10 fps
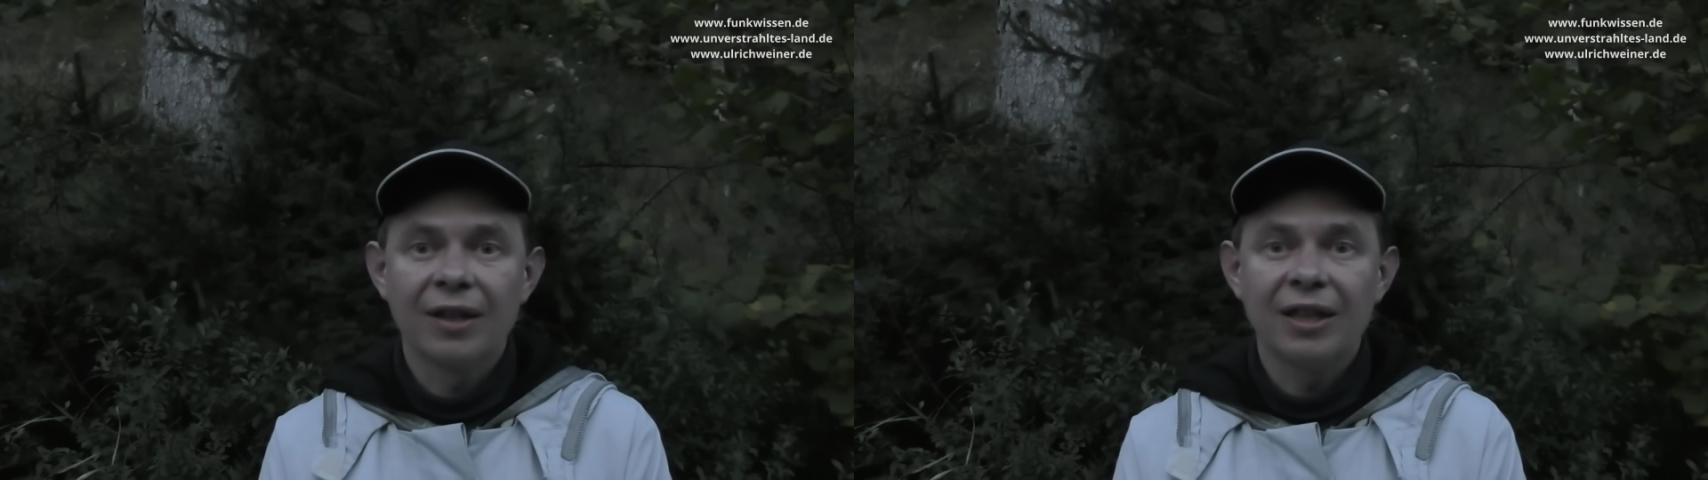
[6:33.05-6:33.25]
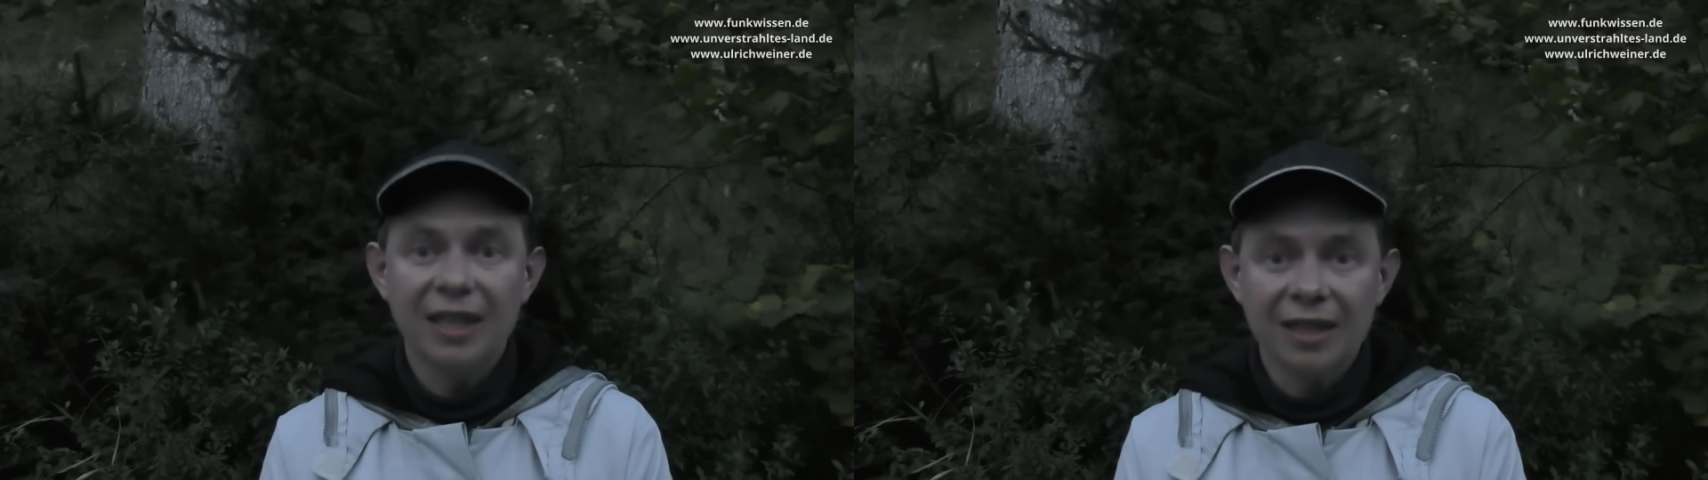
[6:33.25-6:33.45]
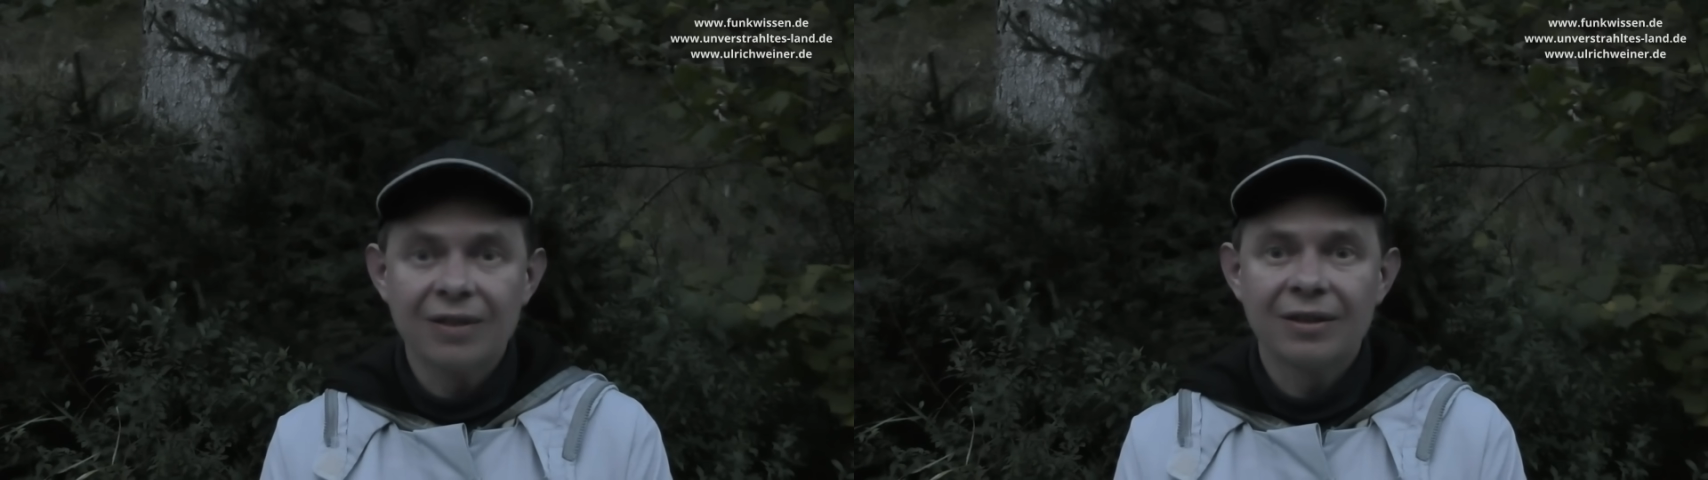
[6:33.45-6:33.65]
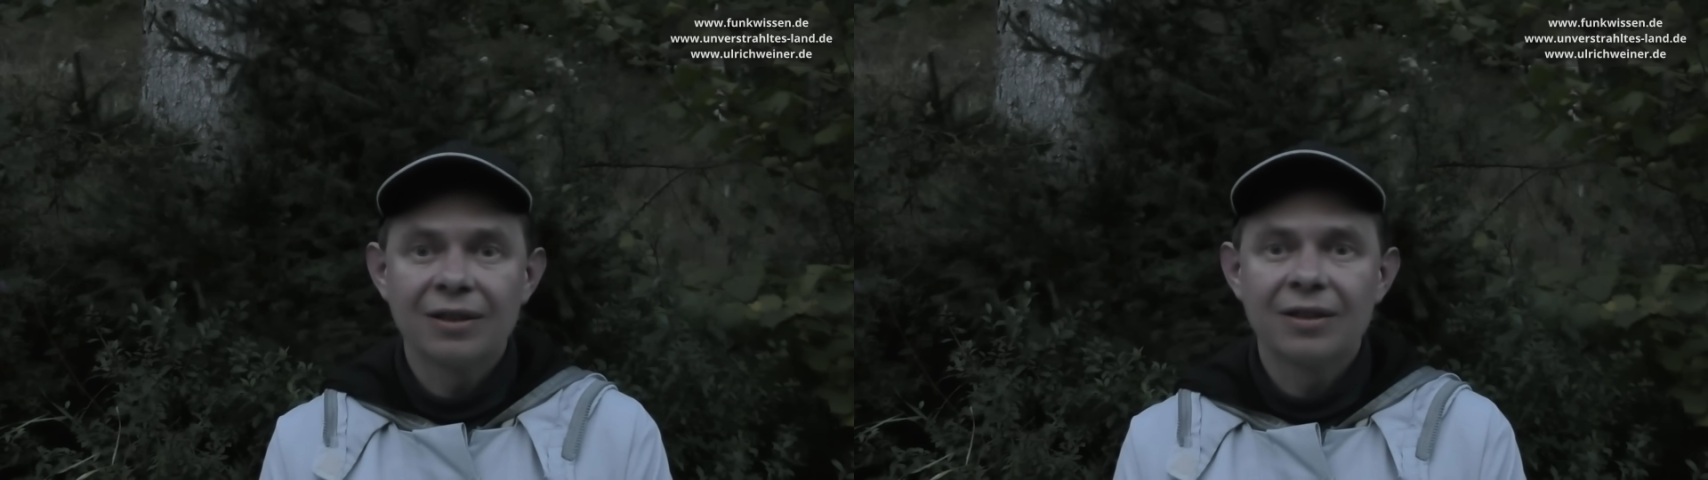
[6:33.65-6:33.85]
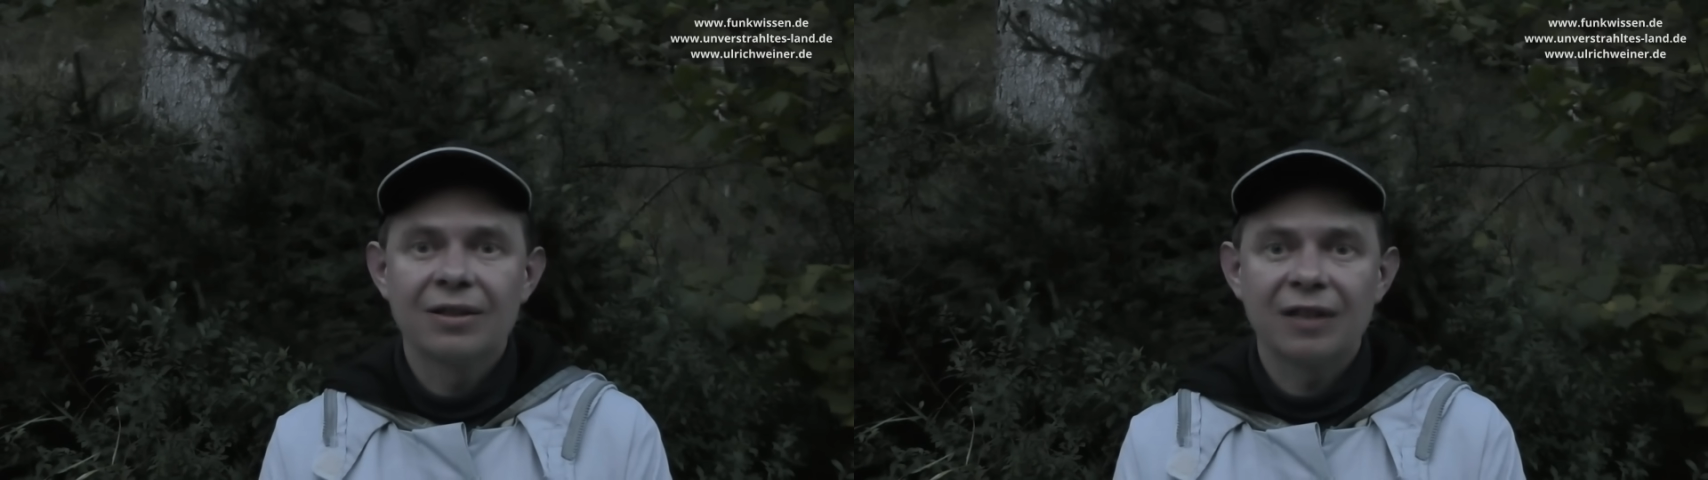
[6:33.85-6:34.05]
ihr
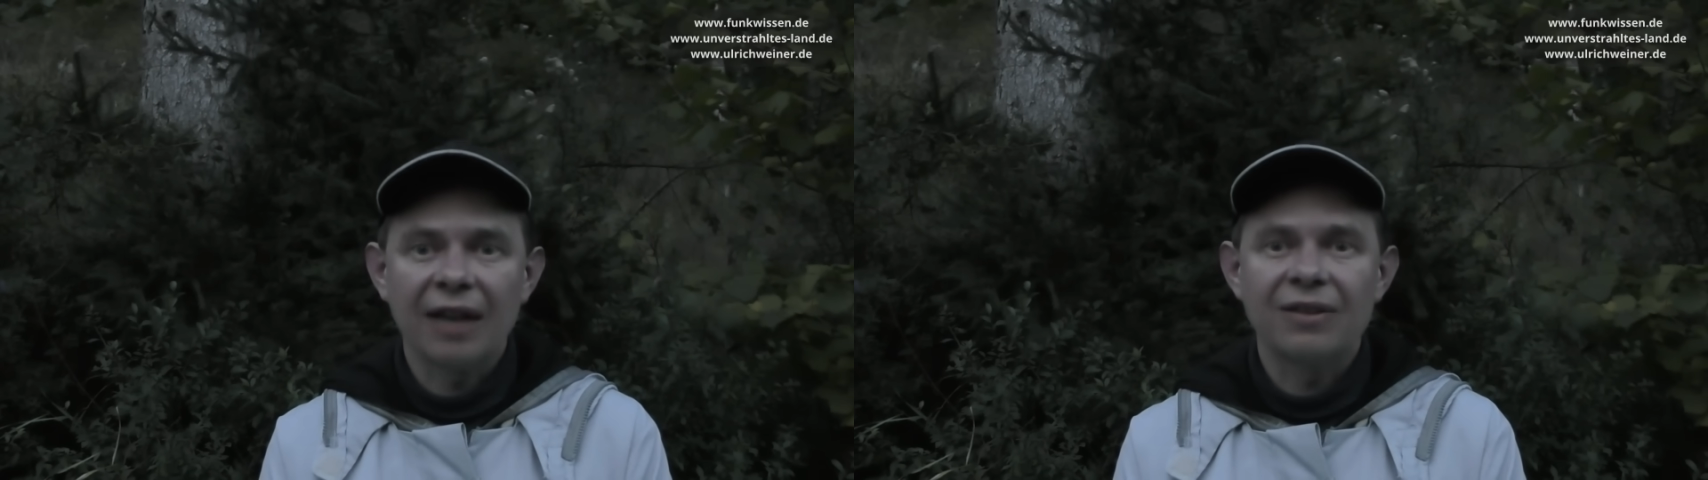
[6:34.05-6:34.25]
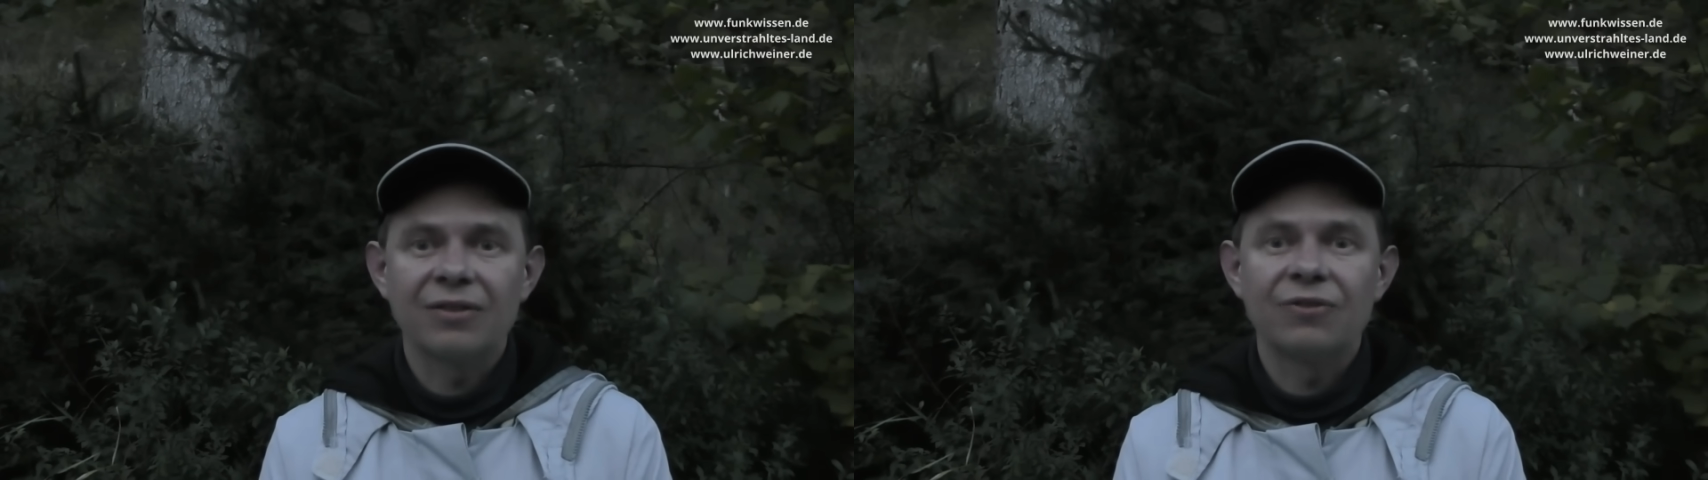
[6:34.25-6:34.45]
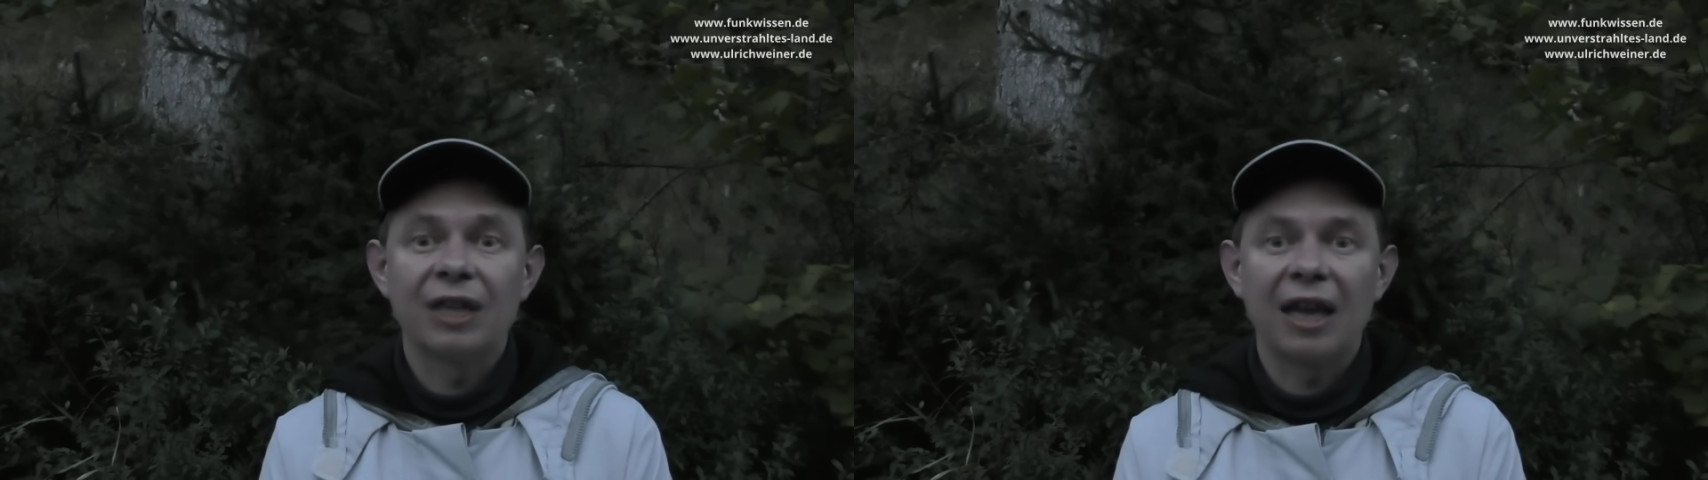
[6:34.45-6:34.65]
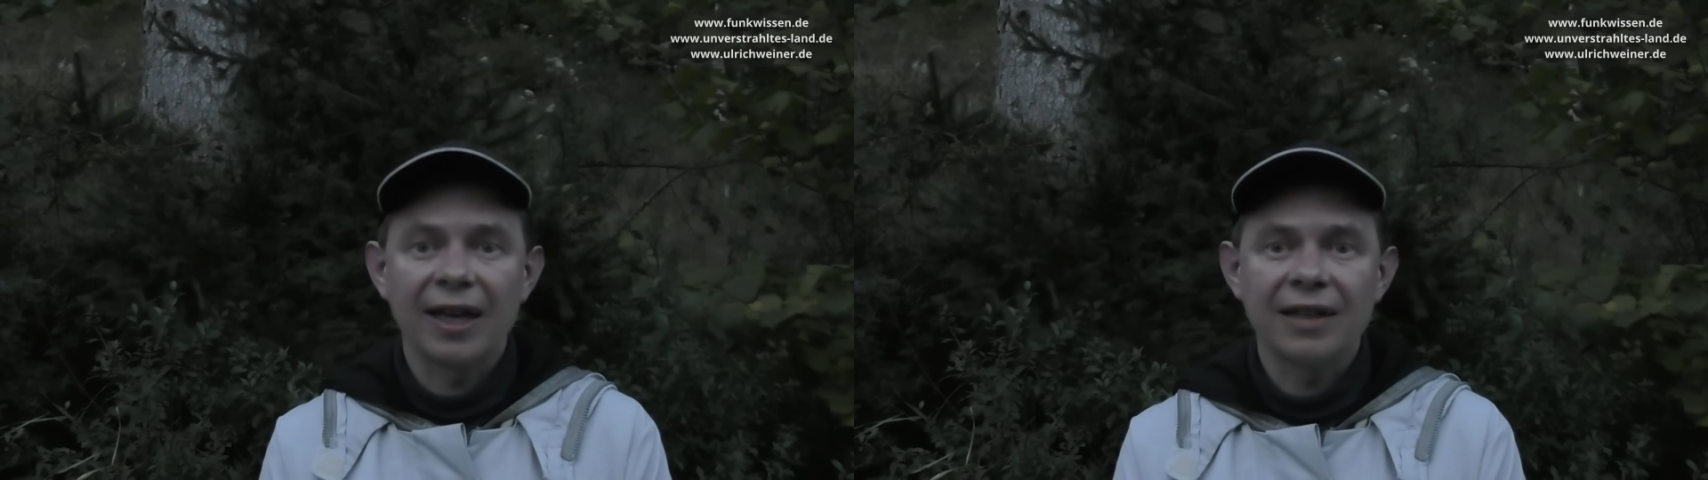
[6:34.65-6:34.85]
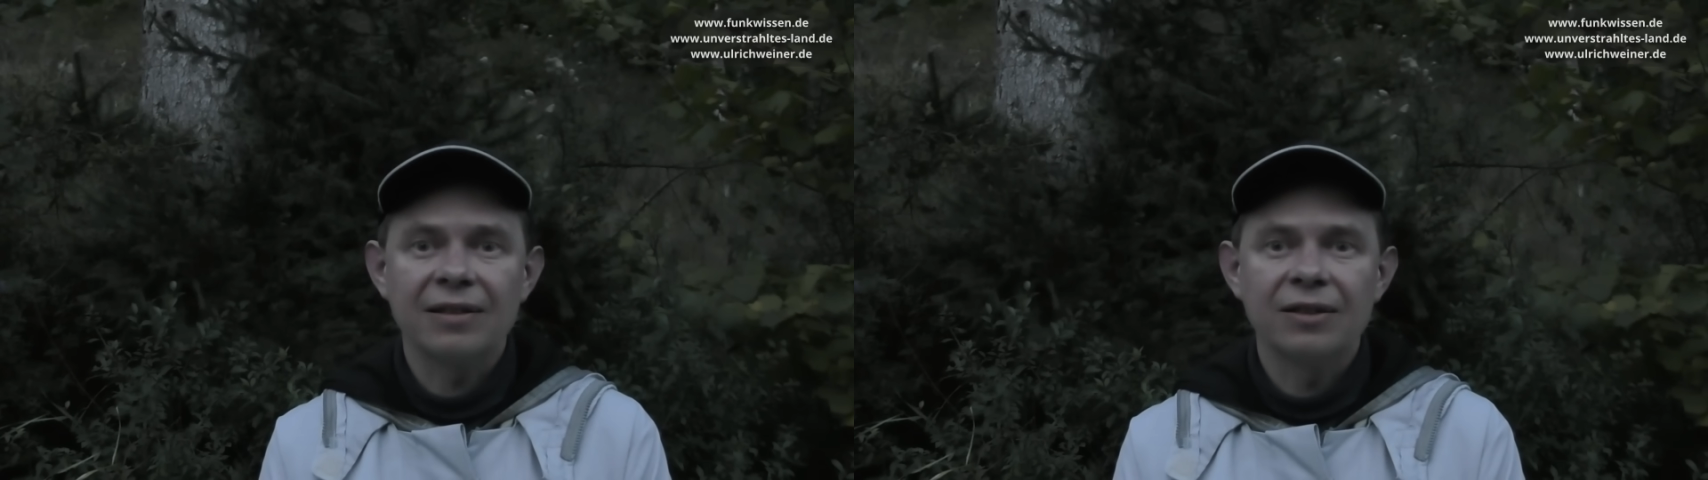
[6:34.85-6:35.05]
seid
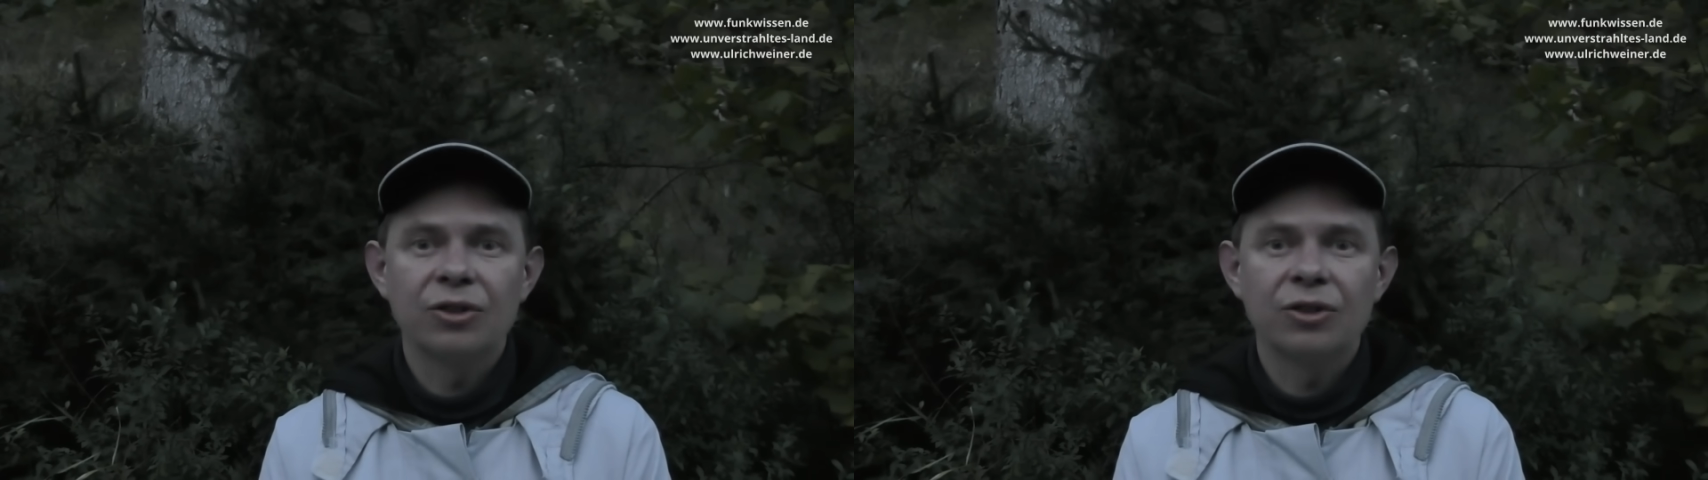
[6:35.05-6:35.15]
vielleicht